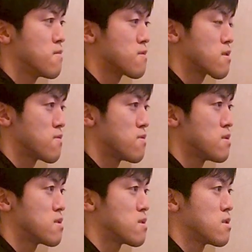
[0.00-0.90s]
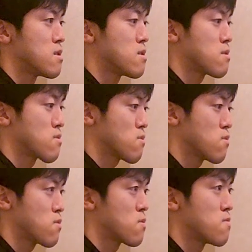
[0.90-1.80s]
またフィナーレ
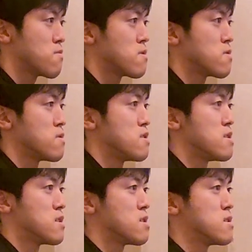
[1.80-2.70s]
を別に